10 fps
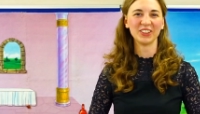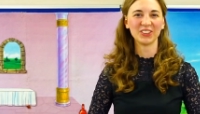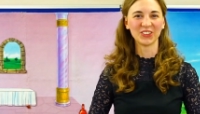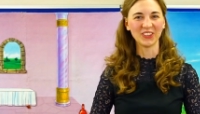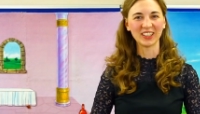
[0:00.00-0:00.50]

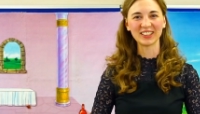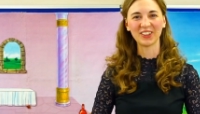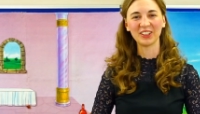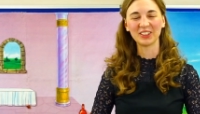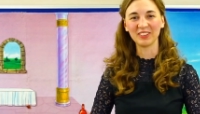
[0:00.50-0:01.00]
schön, dass ihr
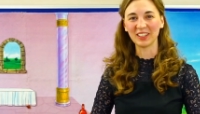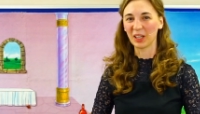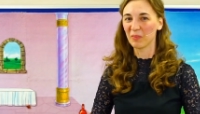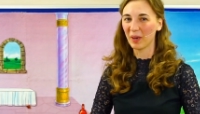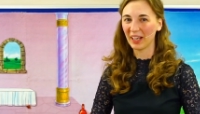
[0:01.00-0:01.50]
heute wieder
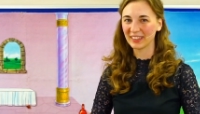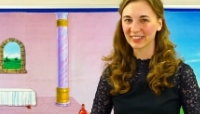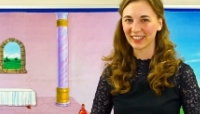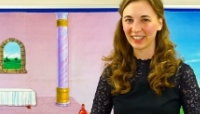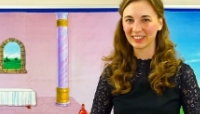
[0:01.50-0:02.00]
dabei
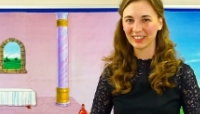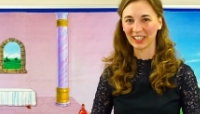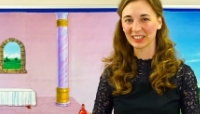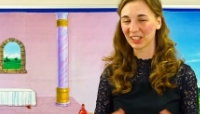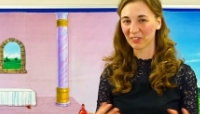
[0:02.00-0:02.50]
seid.
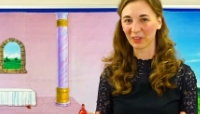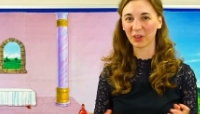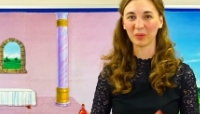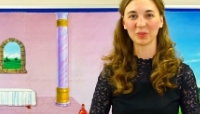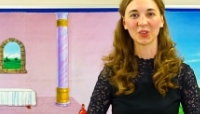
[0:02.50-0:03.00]
Herzlich
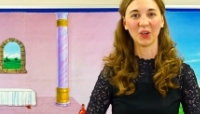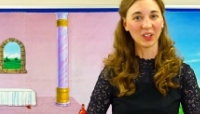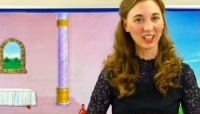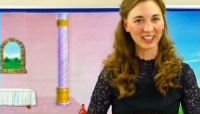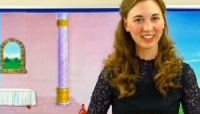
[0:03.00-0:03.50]
willkommen zur
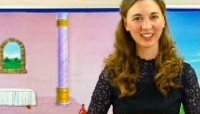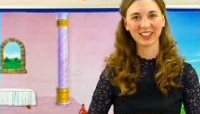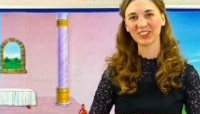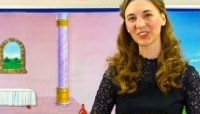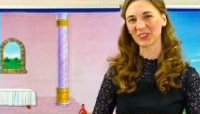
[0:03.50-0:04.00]

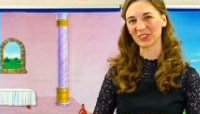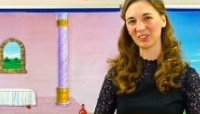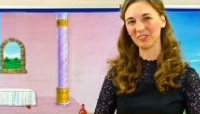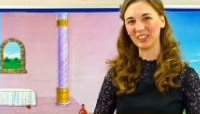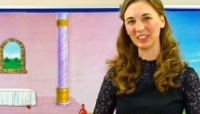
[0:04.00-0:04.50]

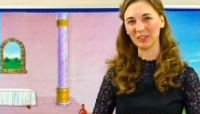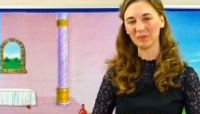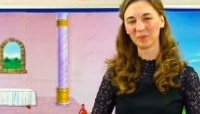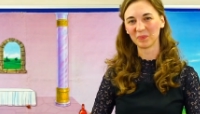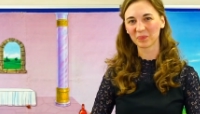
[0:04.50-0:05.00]
Online-Kinderstunde wieder.
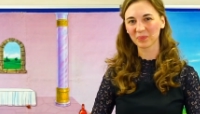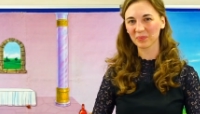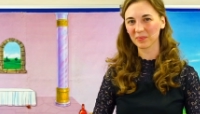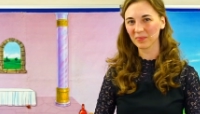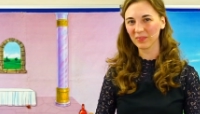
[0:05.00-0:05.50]

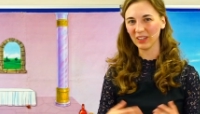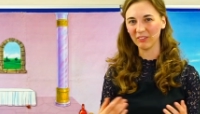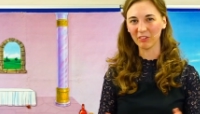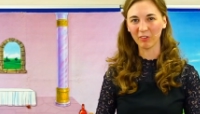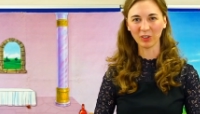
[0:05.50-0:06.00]

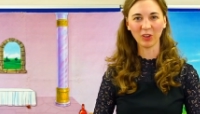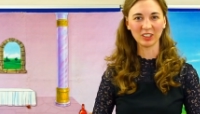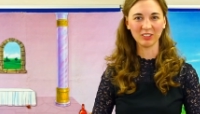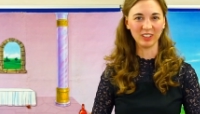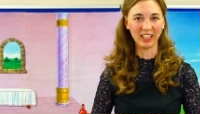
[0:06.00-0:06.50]
Wir wollen
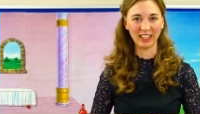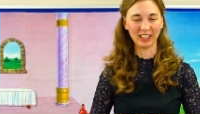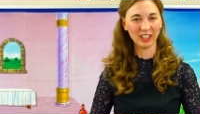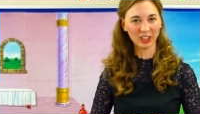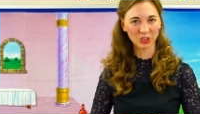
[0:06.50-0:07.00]
heute wieder eine
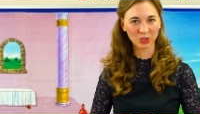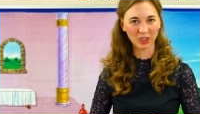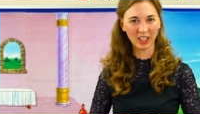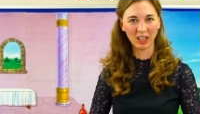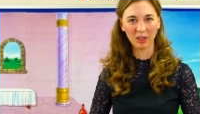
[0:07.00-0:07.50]

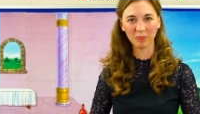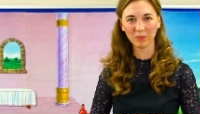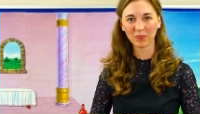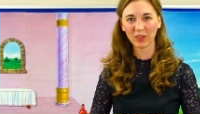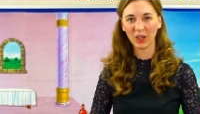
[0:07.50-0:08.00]
Kinderstunde haben
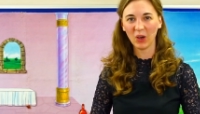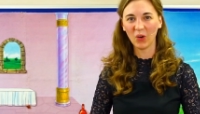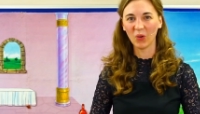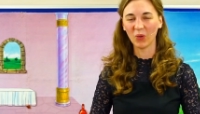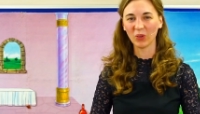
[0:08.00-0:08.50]

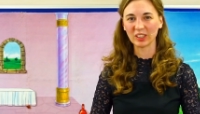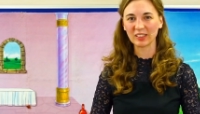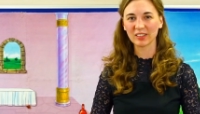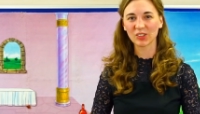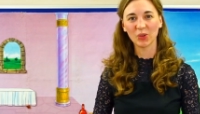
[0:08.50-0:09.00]
und
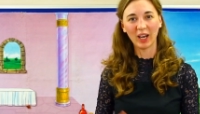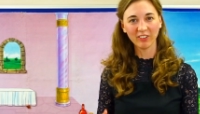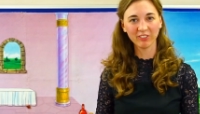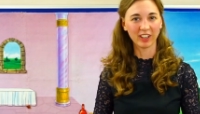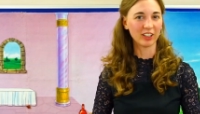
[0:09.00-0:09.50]
zu
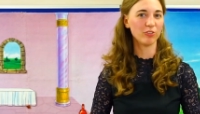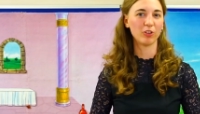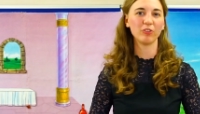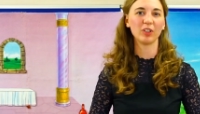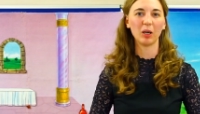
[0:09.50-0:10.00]
Anfang
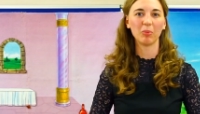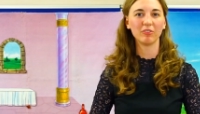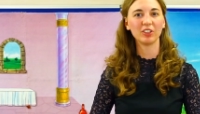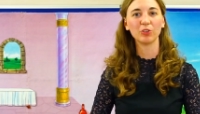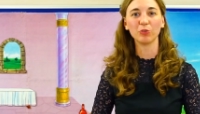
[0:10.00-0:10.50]
wollen wir aber
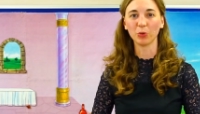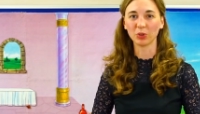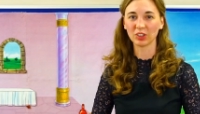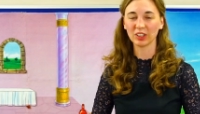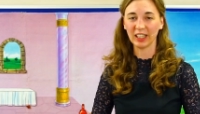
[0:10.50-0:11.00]
wie
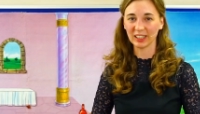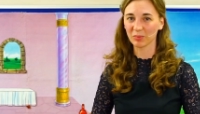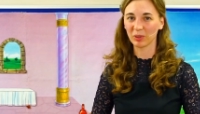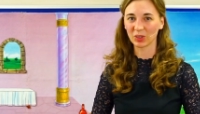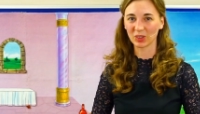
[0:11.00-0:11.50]
gewohnt
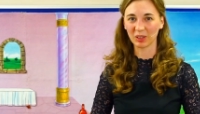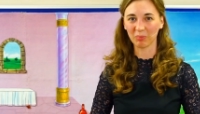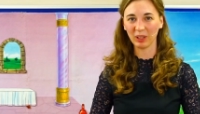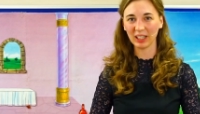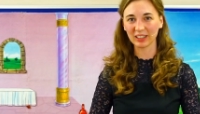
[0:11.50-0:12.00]
erstmal zusammen
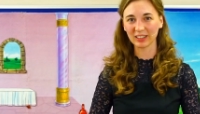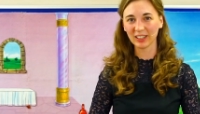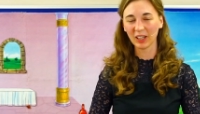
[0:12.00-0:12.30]
beten.